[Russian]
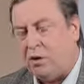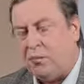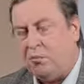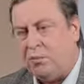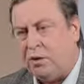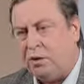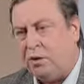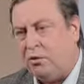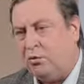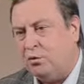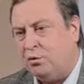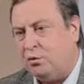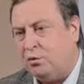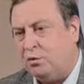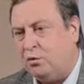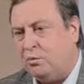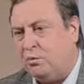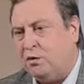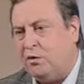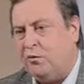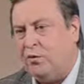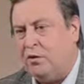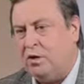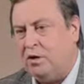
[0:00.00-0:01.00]
продукцию
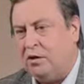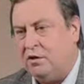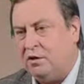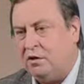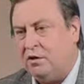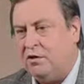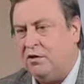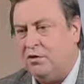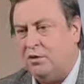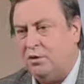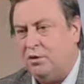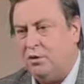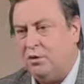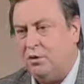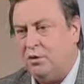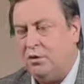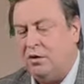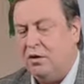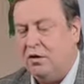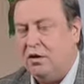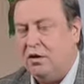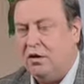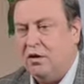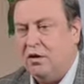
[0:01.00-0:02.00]
профилактическую,
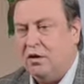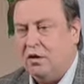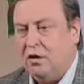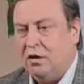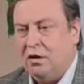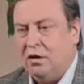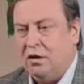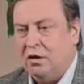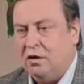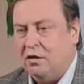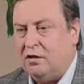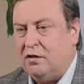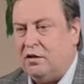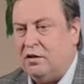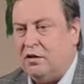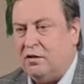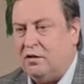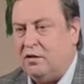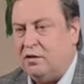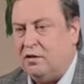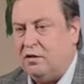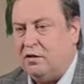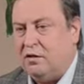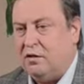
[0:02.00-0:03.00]
это,
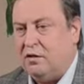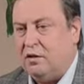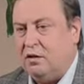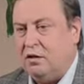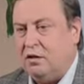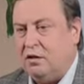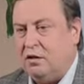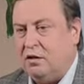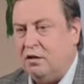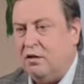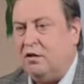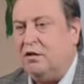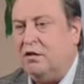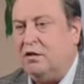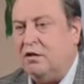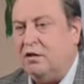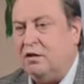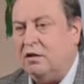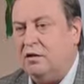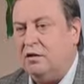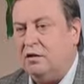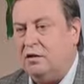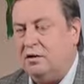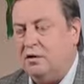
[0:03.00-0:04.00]
конечно, это,
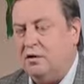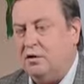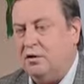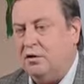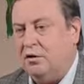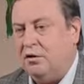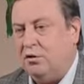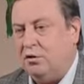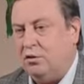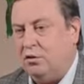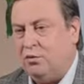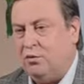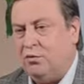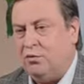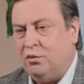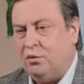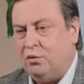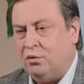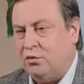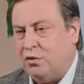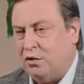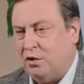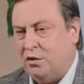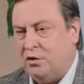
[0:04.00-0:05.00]
конечно, льет
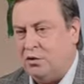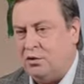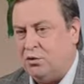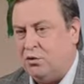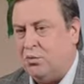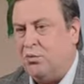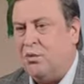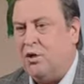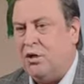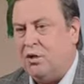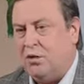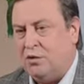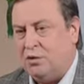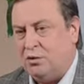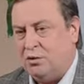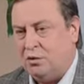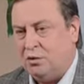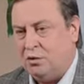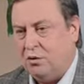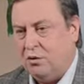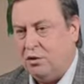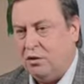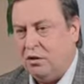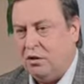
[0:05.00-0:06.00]
воду на нашу мельницу.